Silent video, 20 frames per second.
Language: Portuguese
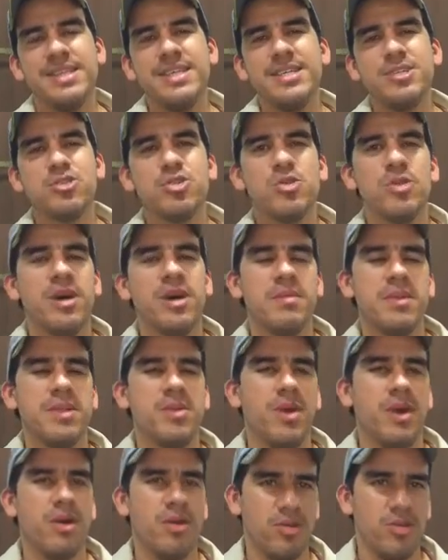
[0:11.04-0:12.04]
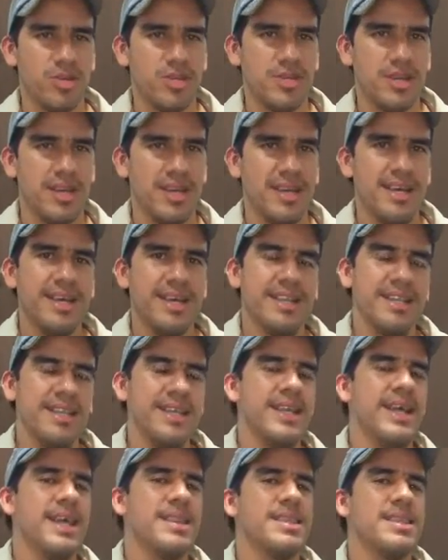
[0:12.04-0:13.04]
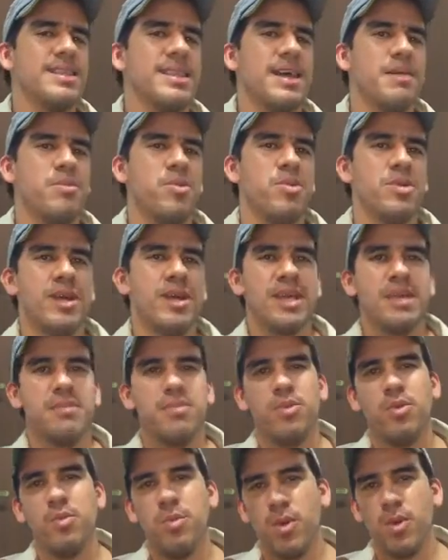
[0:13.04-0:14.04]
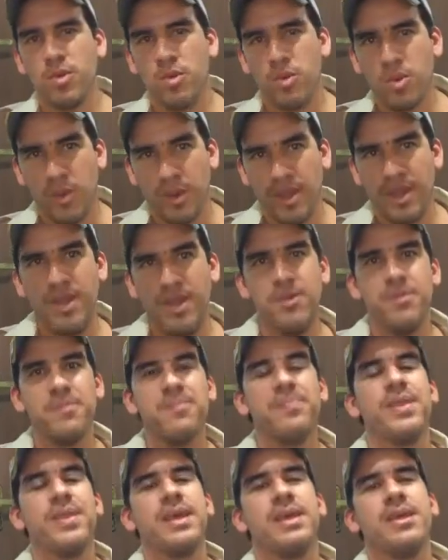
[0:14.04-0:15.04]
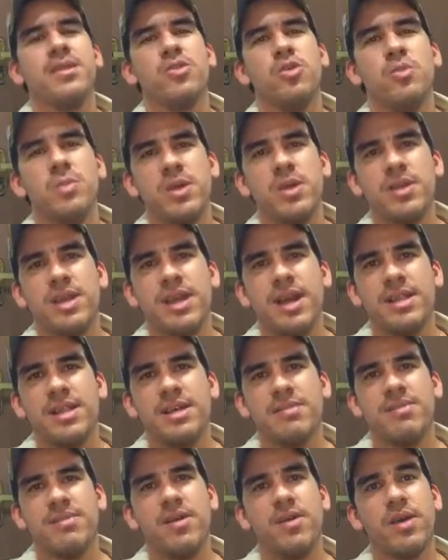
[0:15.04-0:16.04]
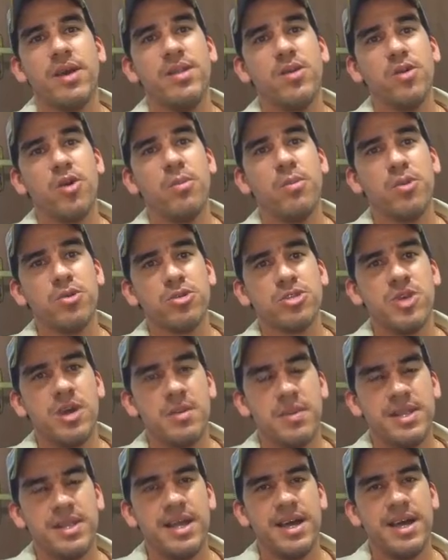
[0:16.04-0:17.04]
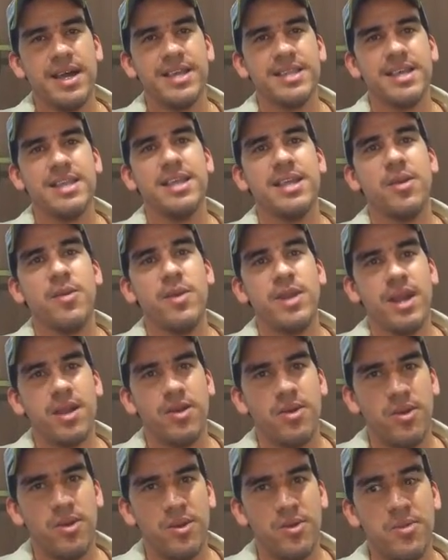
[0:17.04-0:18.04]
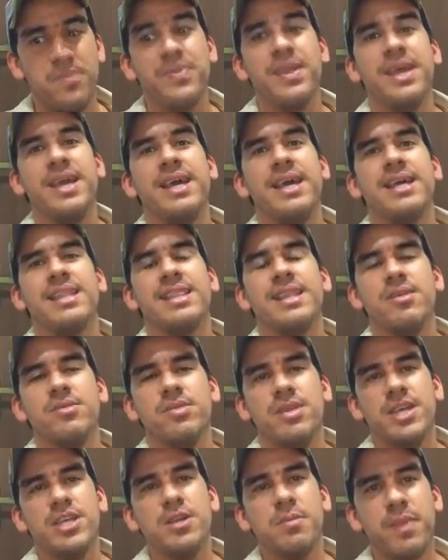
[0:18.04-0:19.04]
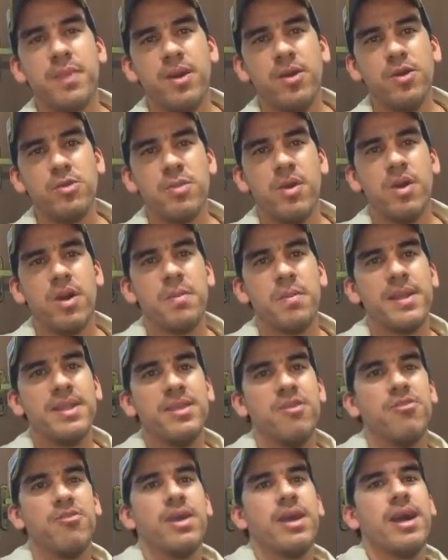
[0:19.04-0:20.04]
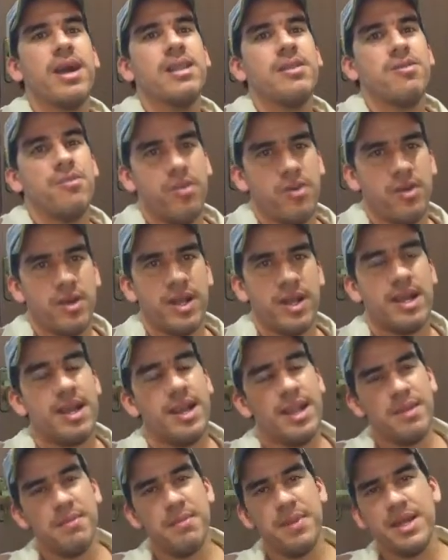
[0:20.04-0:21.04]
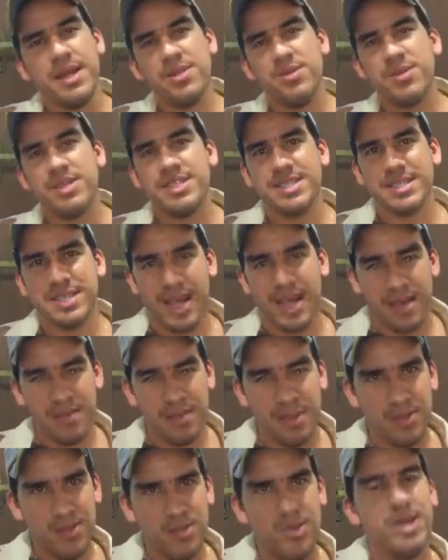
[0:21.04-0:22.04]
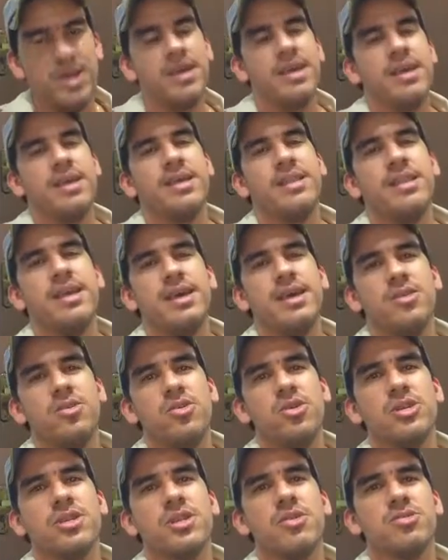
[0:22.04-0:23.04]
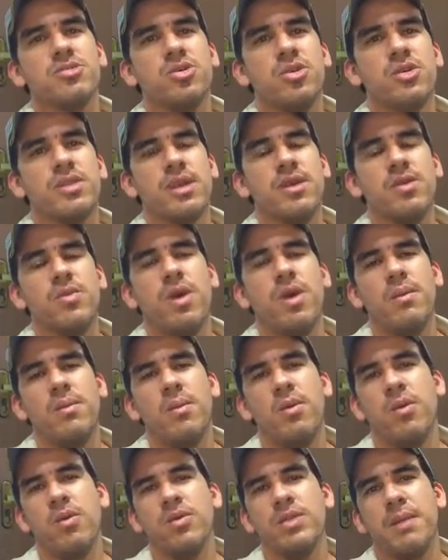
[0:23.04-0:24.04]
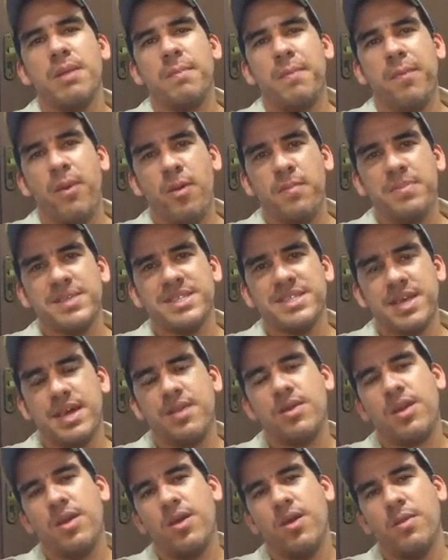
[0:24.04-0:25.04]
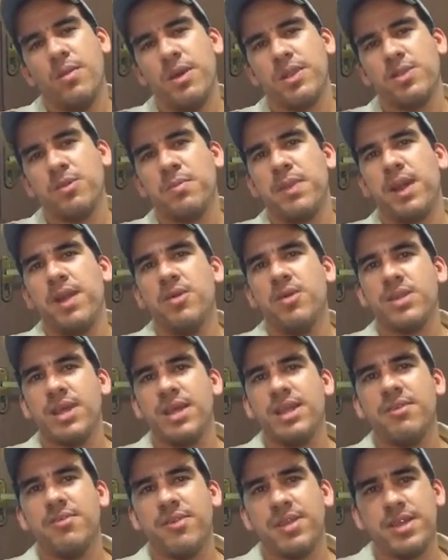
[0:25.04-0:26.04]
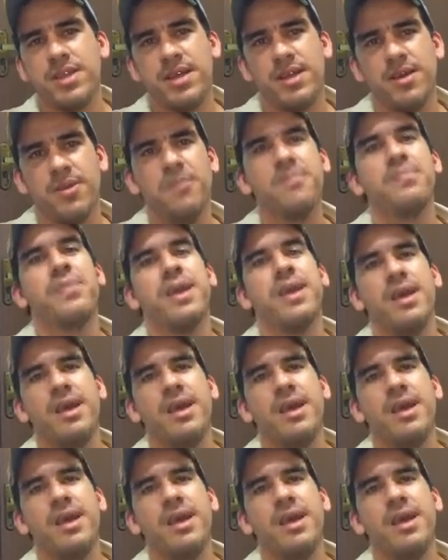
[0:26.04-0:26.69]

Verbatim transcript: Tsunami do Arrocha, direto de Itabuna aqui para o Bloco Coelho, domingo de carnaval, quem não comprou o seu abadá ainda, adquira logo, não deixe para a última hora para não ficar de fora, lembrando que sábado, dia 2, tem o um sorteio de uma Honda Pop 0km pela Loteria Federal.